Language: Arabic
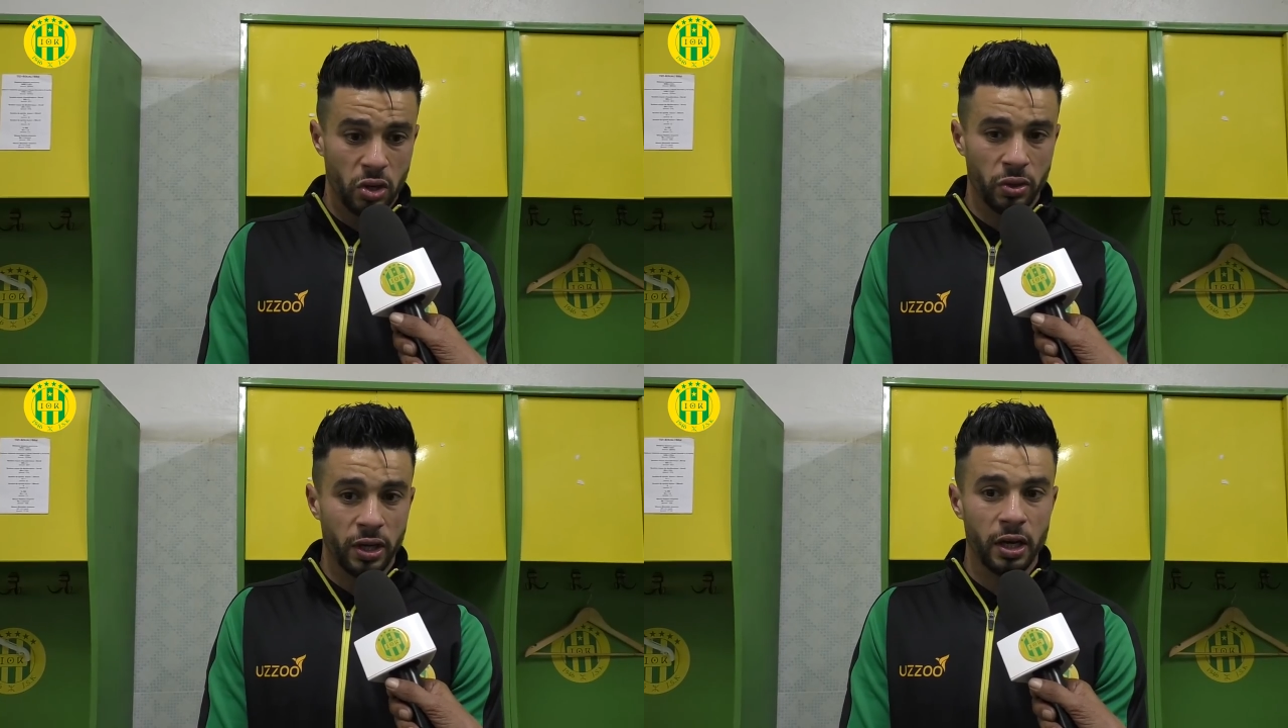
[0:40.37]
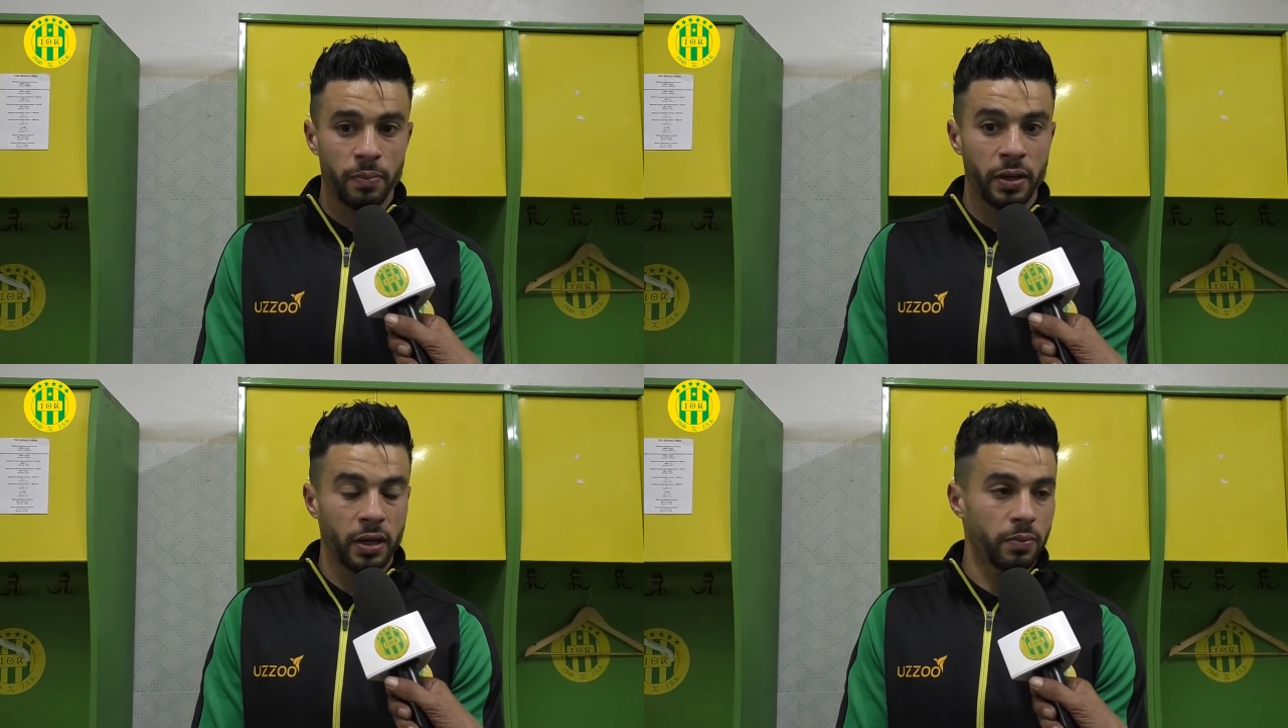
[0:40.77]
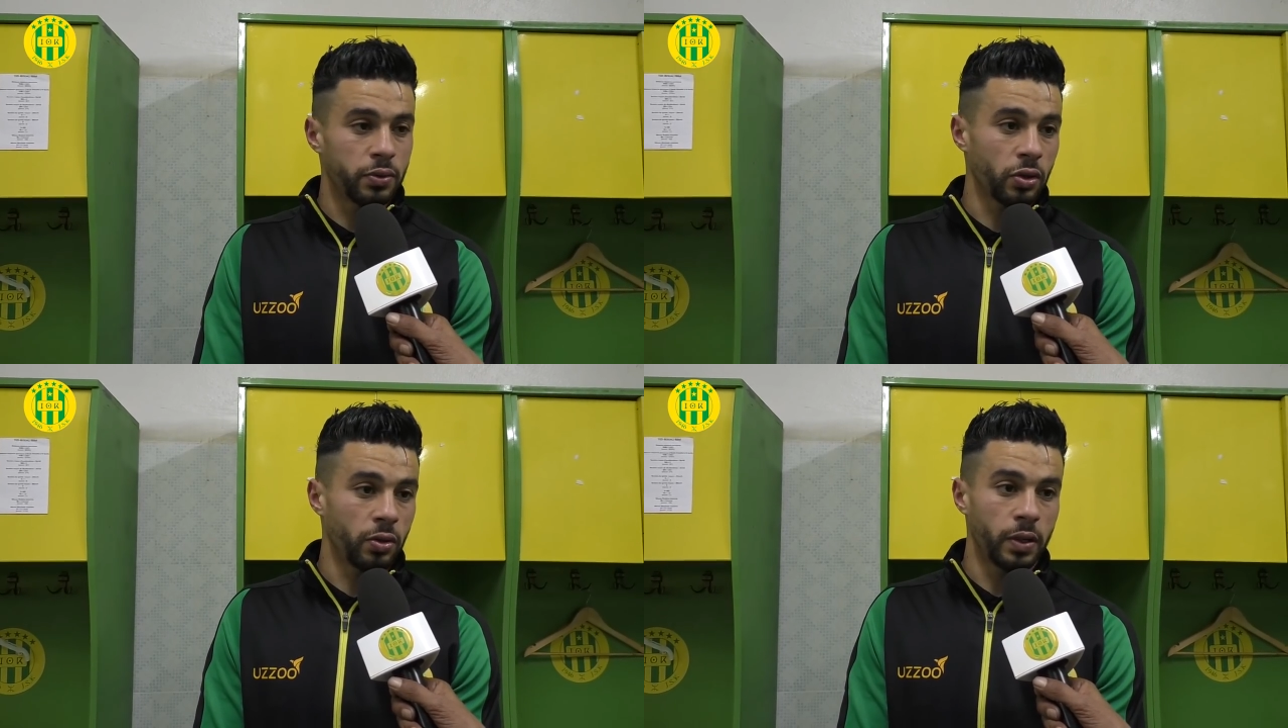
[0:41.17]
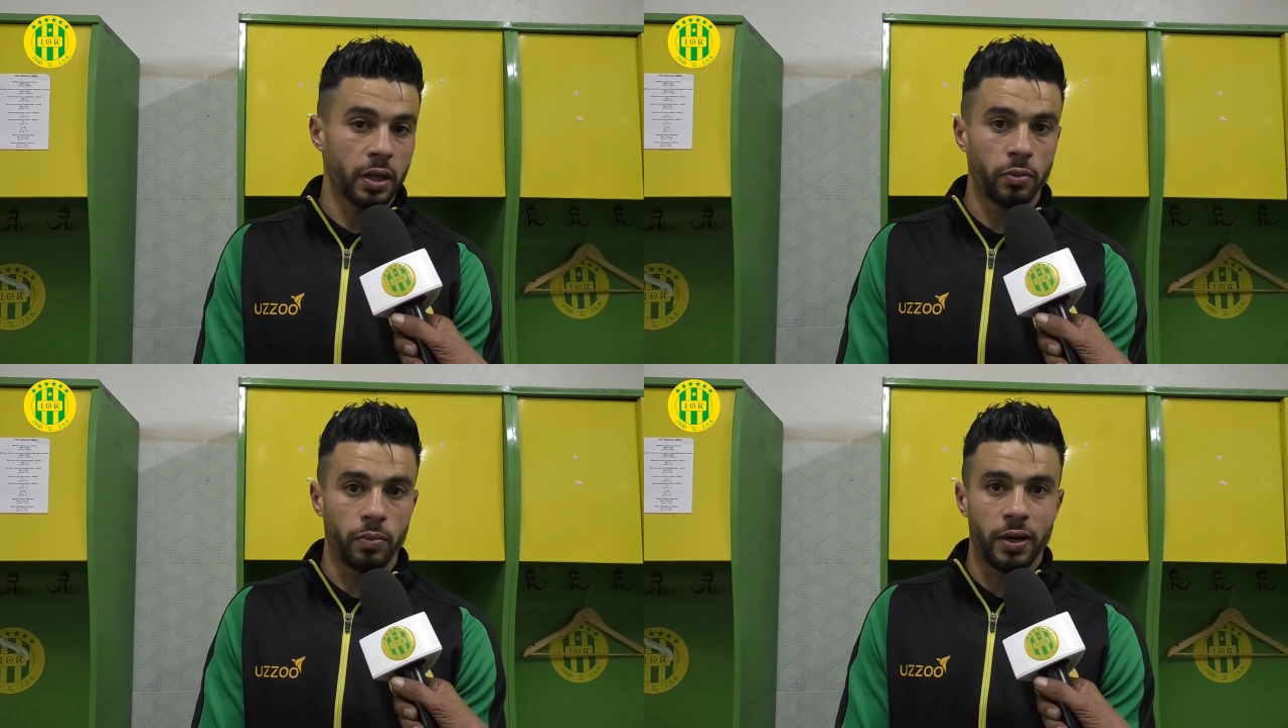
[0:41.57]
كنا على بالنا بصعوبة
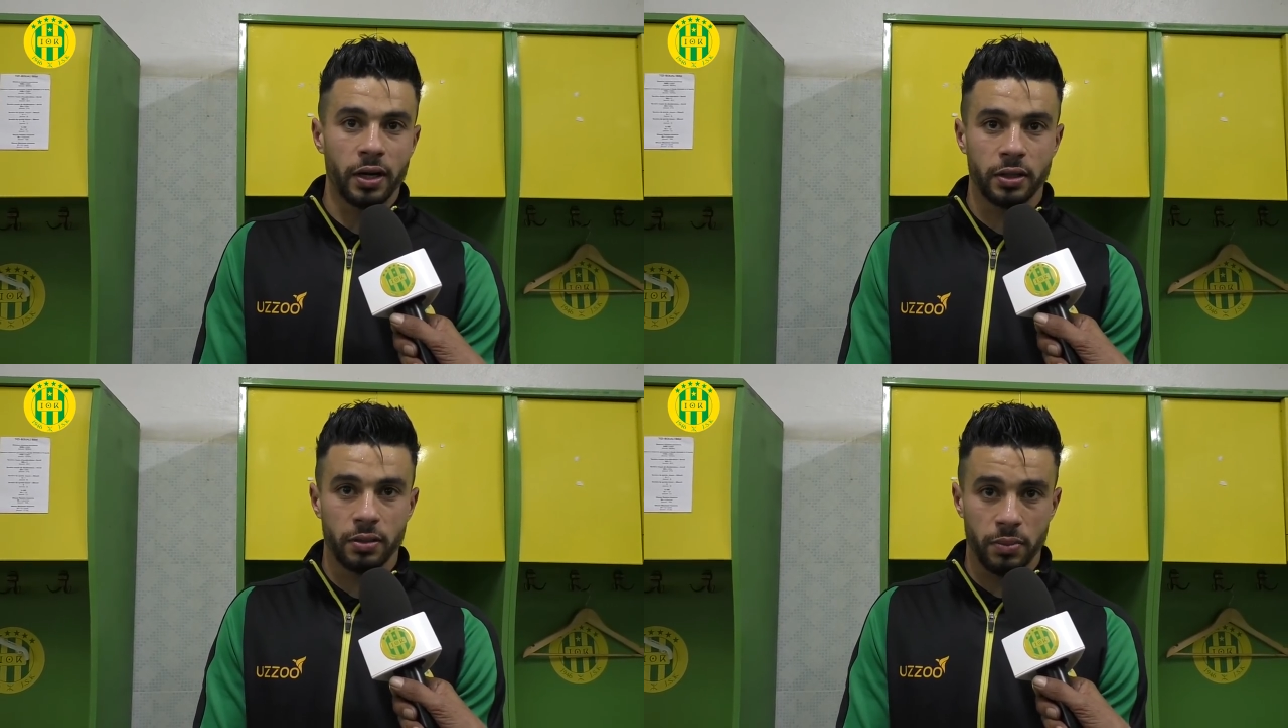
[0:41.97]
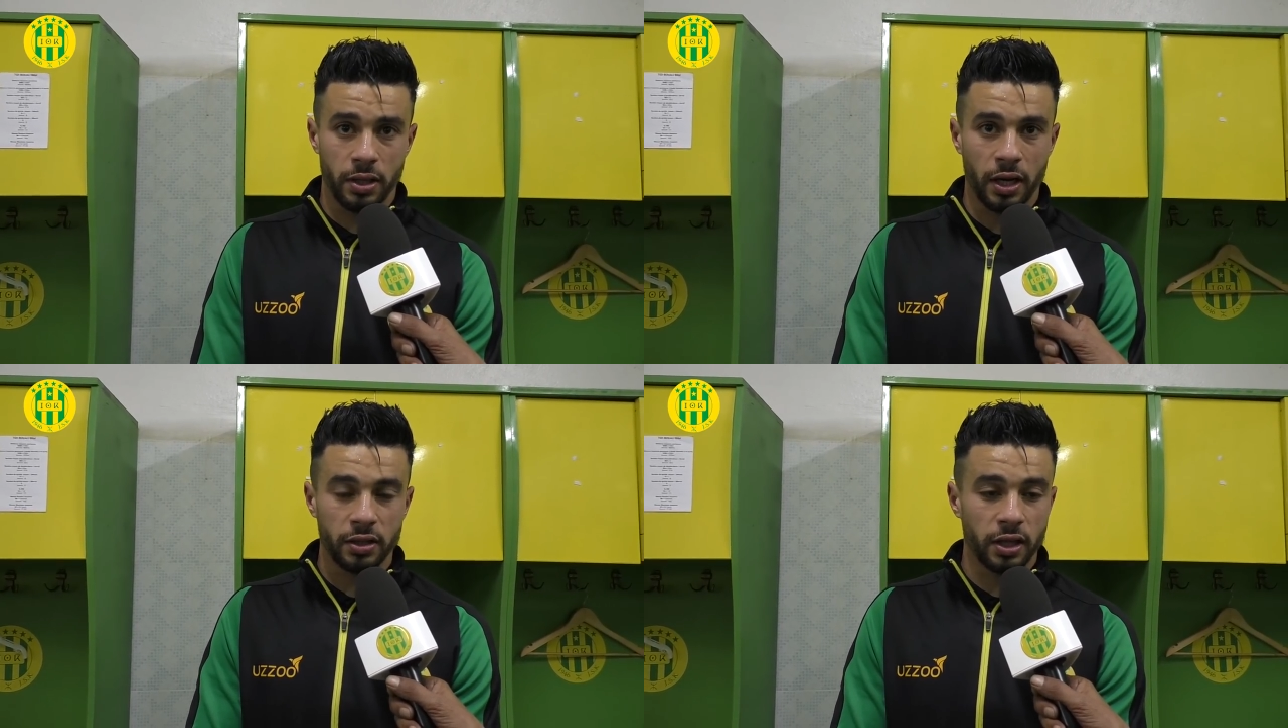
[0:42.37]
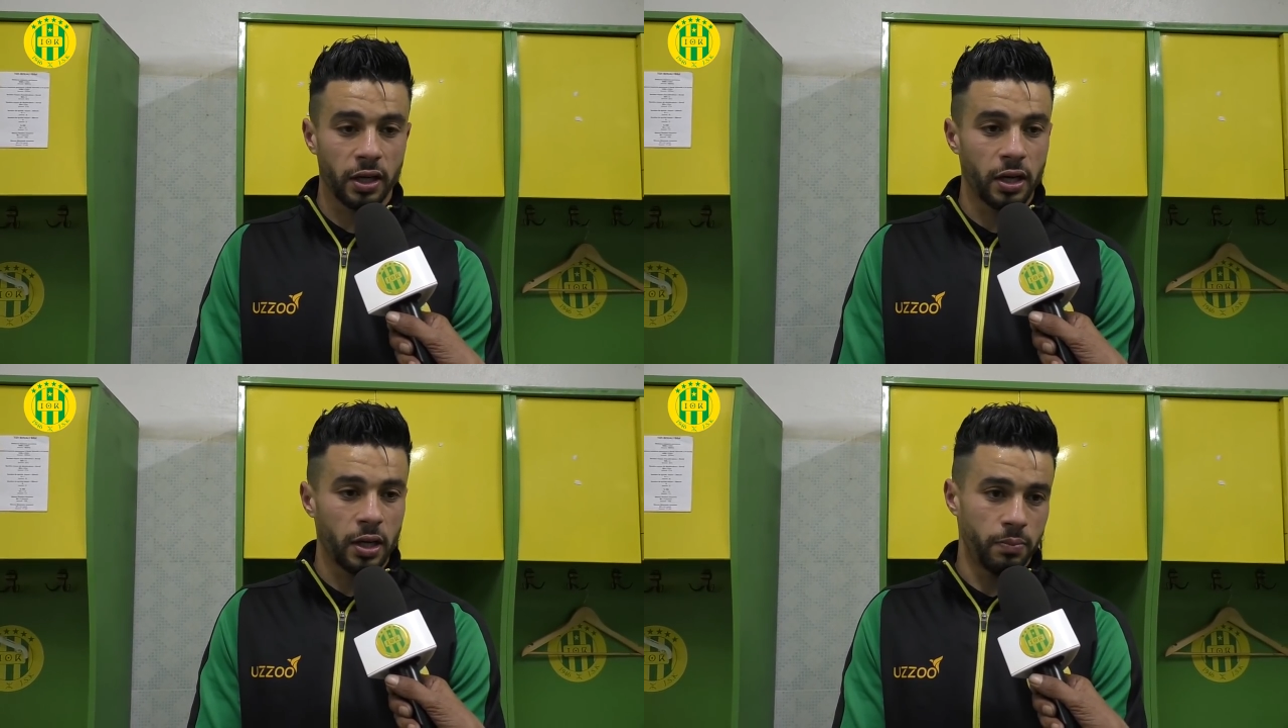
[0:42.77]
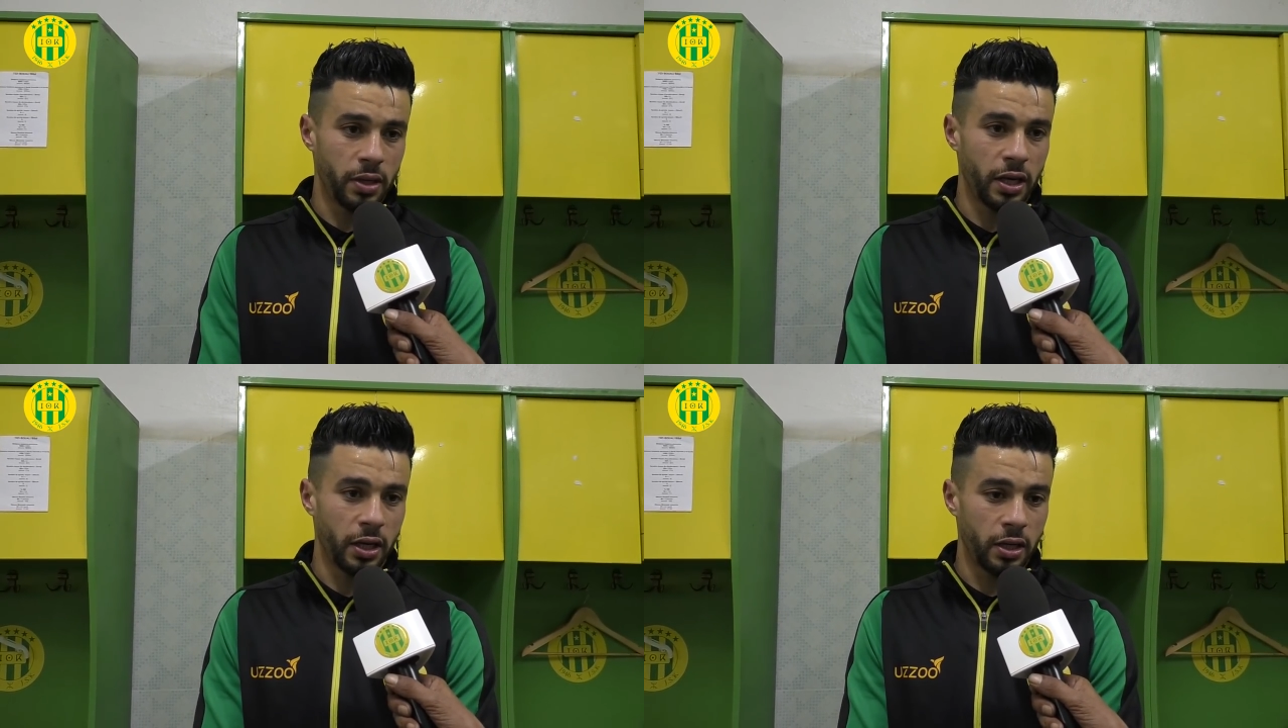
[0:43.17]
المباراة مي حضرنا
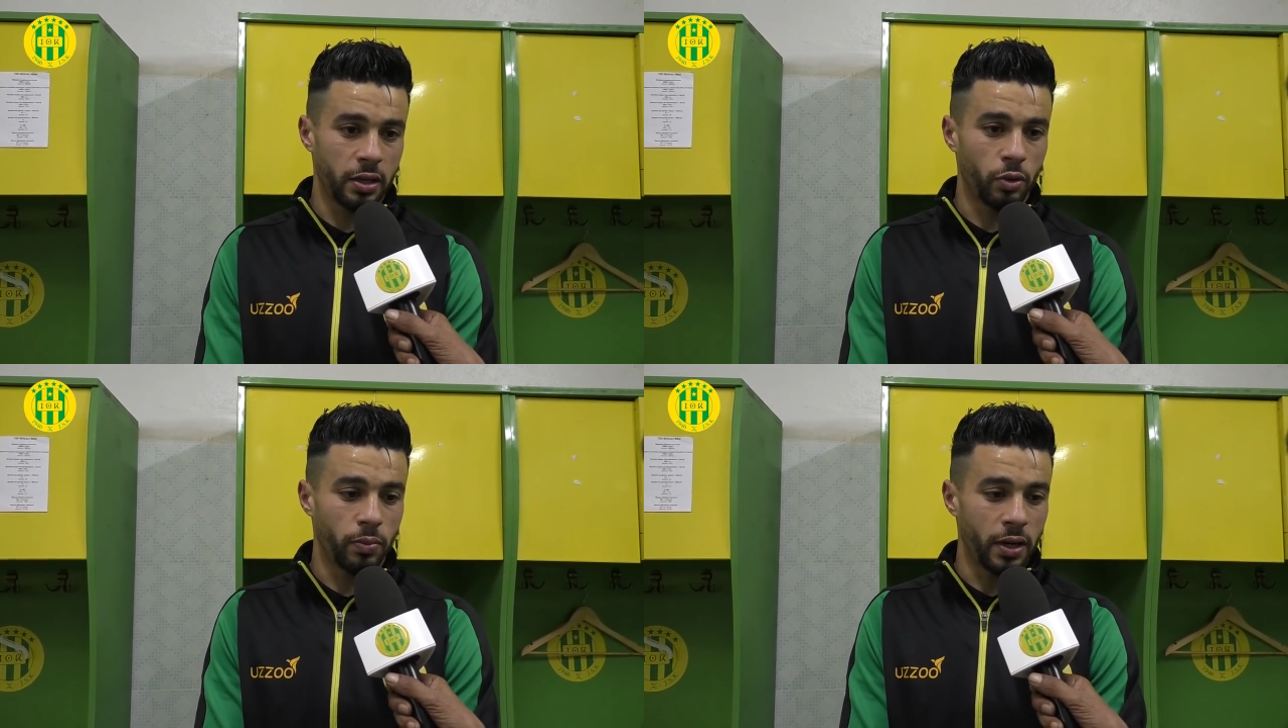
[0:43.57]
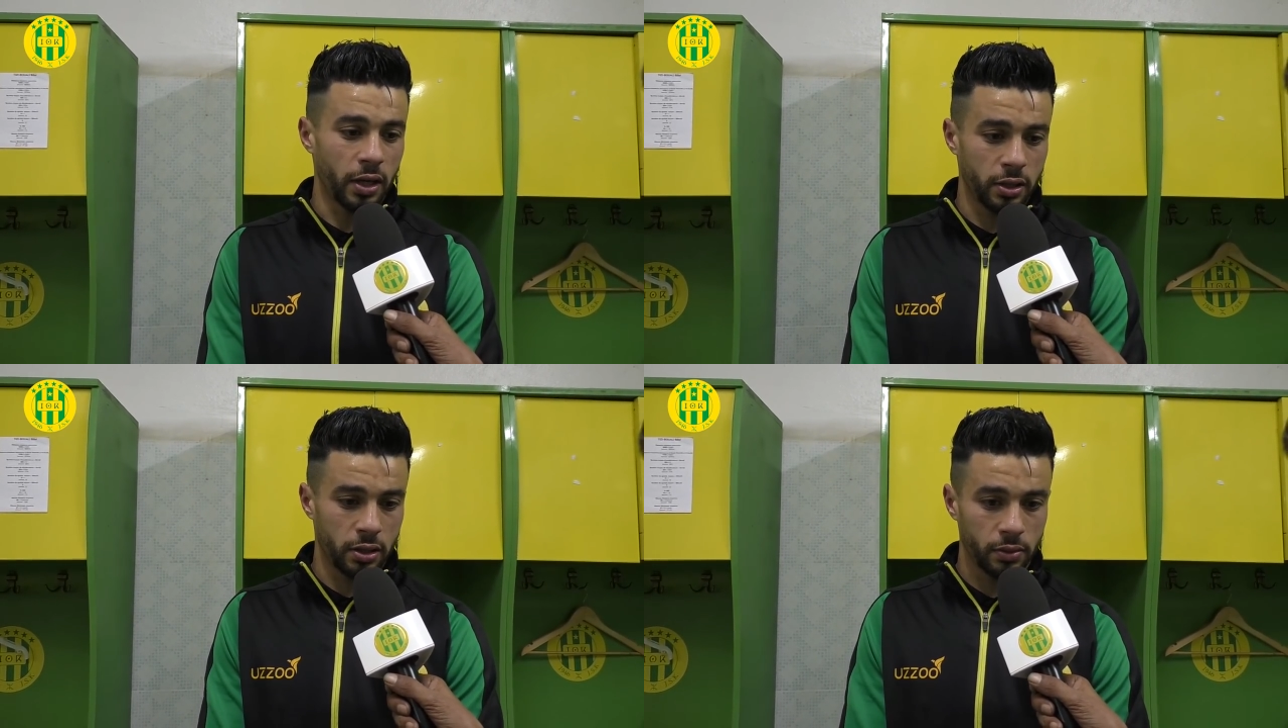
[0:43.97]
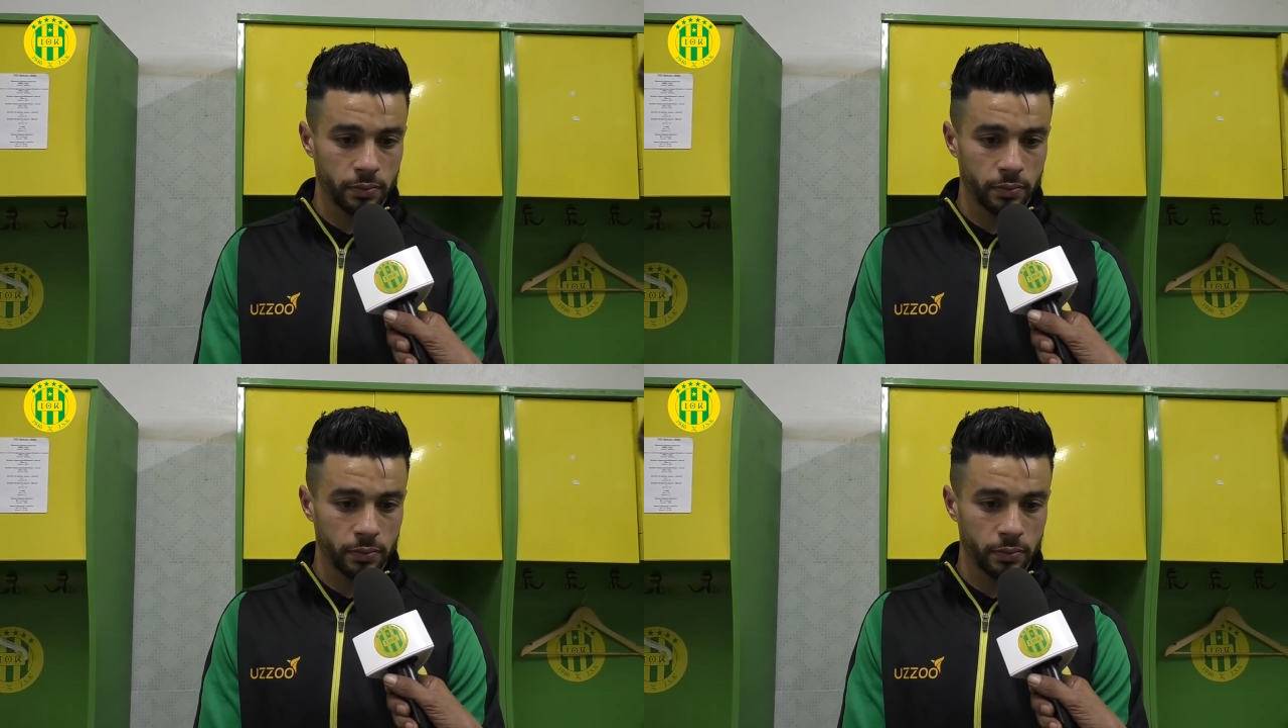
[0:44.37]
مليح للمباراة